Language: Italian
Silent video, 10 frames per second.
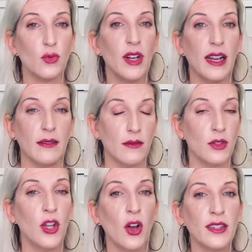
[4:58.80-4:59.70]
una
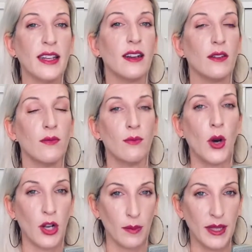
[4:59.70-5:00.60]
nota
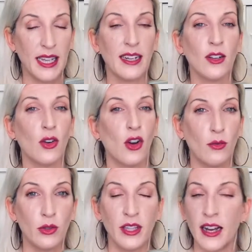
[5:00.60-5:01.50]
morbida,
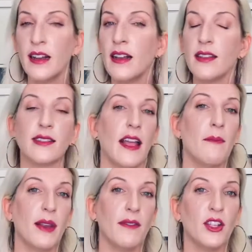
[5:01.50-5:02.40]
comoda,
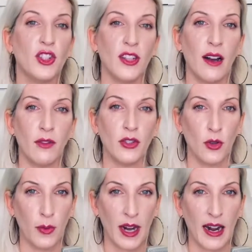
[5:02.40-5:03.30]
sempre vicina al vostro
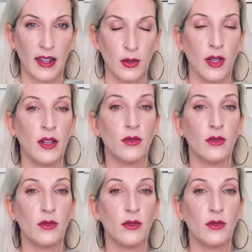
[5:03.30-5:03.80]
parlato, che non